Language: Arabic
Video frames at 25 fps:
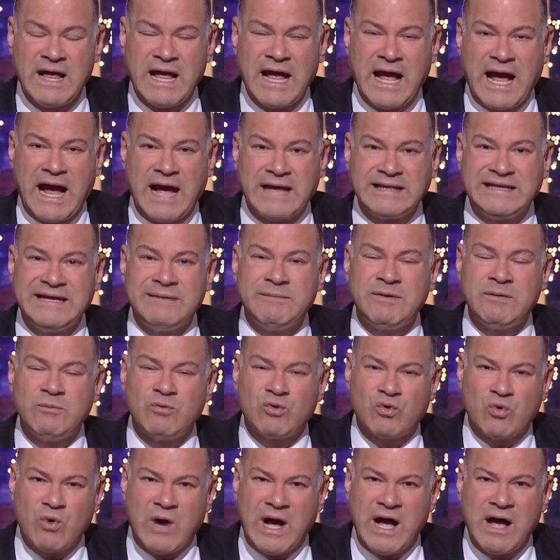عديم
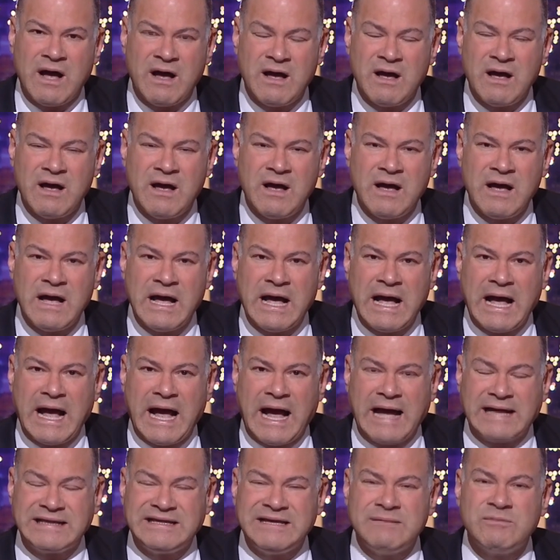المروءه
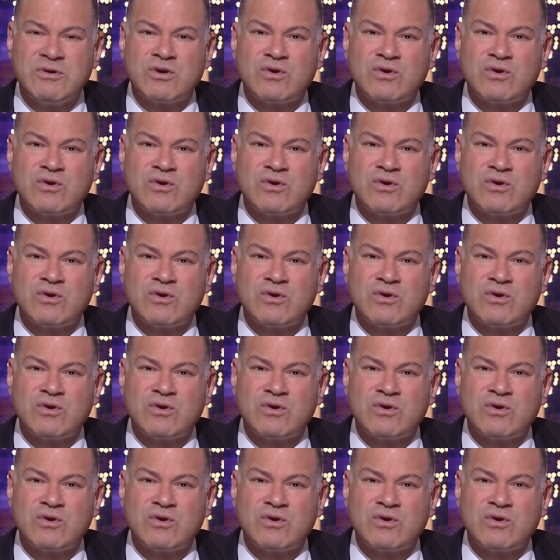عديم